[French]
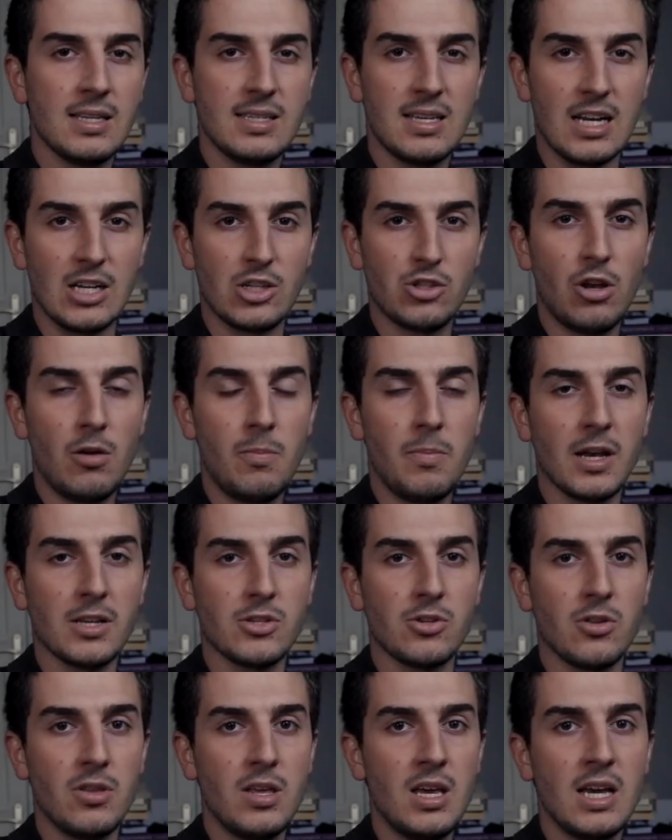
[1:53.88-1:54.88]
C'est la seule
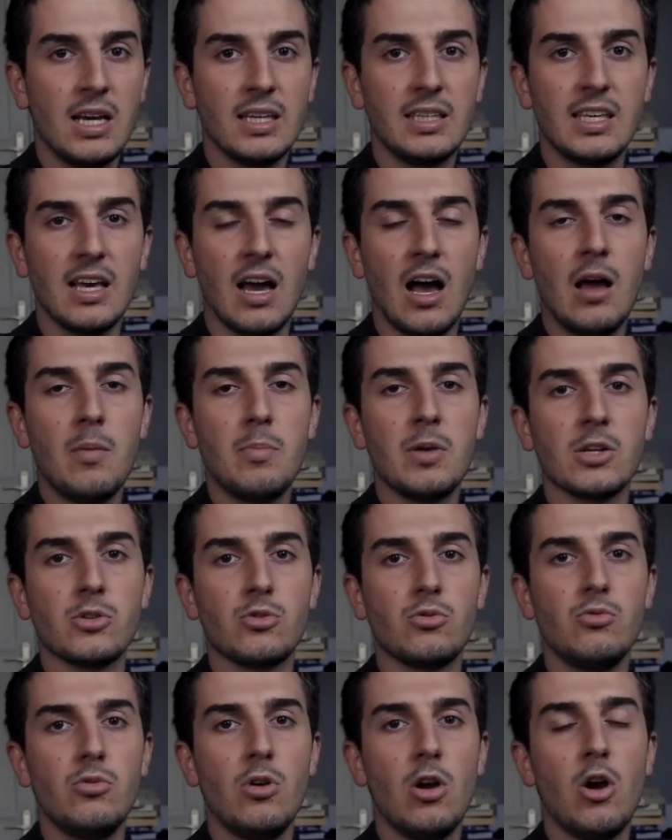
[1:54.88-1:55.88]
personne qui a
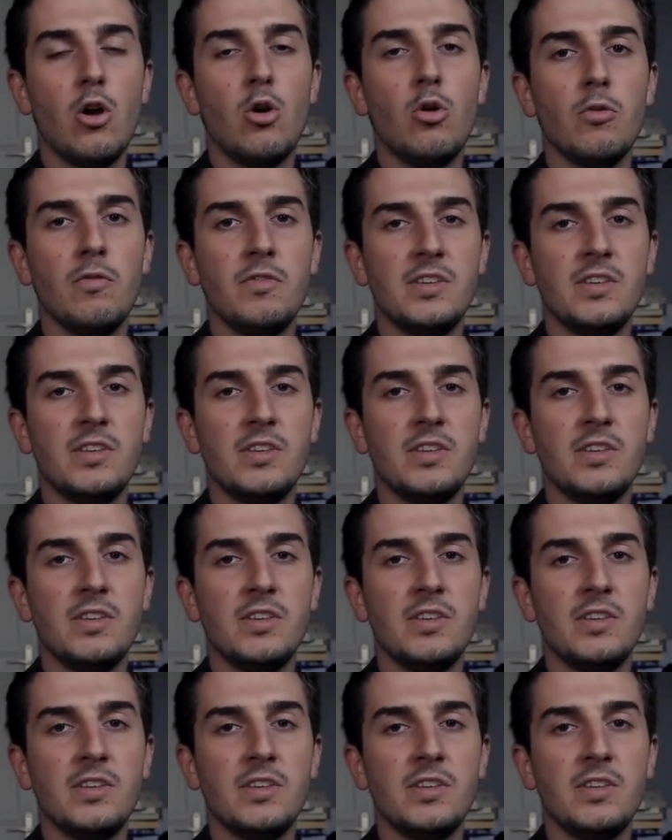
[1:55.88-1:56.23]
aperçu le